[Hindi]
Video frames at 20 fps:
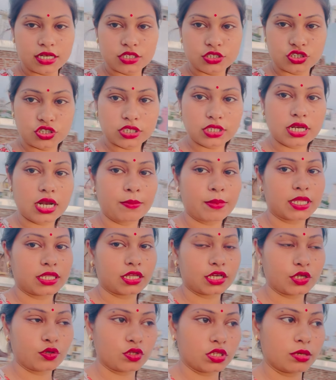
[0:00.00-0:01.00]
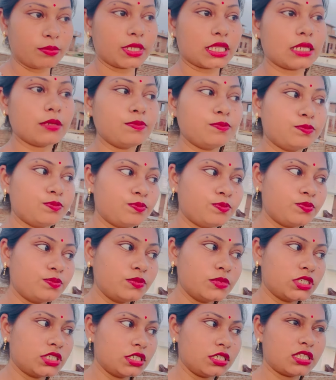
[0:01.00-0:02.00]
शीतला माता की होती है मतलब
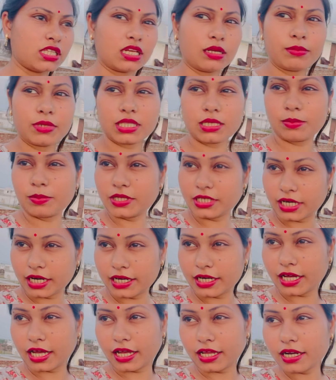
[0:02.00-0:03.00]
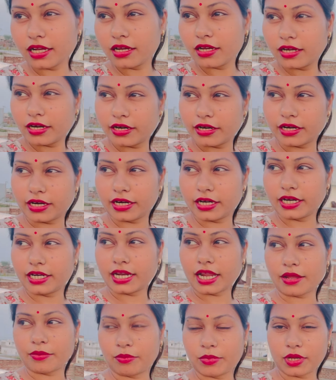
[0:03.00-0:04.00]
शीतल मतलब कि ठंडा है ना ठंडे
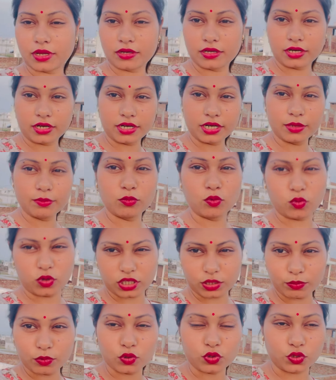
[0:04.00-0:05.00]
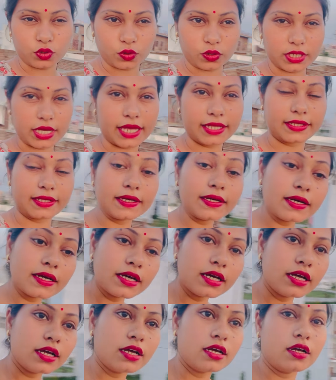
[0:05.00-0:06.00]
टाइम में ठंडे मुहूर्त में होती होगी आई थिंक
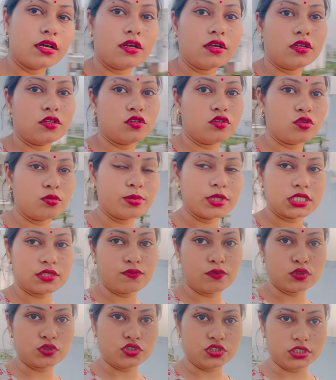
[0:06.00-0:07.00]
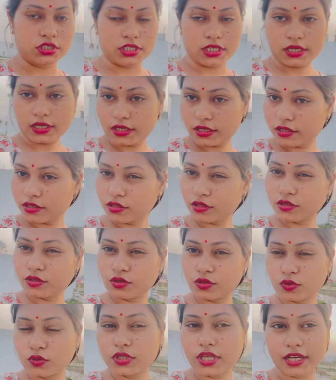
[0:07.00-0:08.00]
तो बस वो चीज़ है
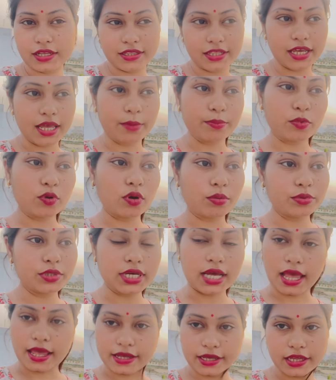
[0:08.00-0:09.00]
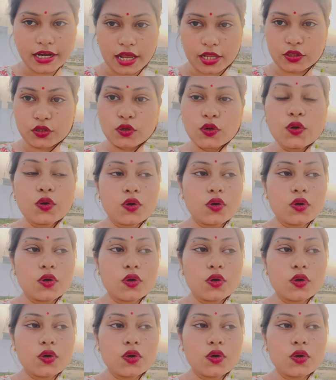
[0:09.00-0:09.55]
तो देखते हैं आपको अभी दिखाएंगे रात को